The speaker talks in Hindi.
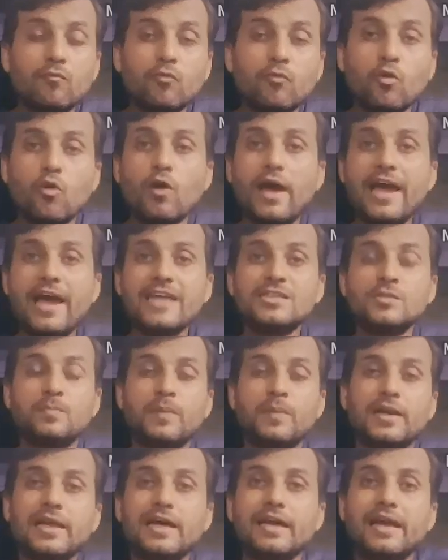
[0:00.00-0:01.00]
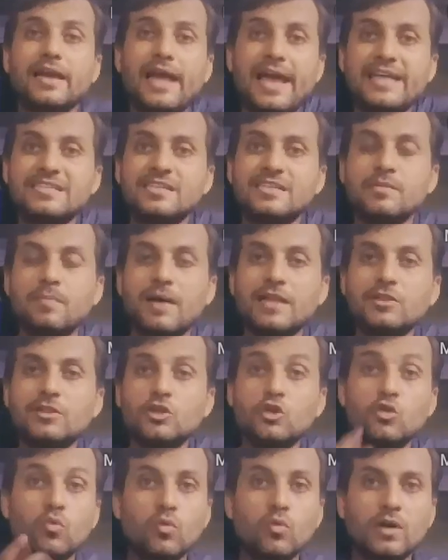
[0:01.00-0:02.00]
वो एस प्लेयर ऐसी
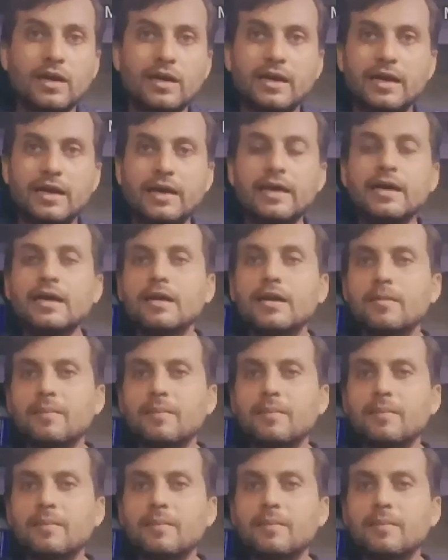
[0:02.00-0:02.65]
बात क्यों कर गए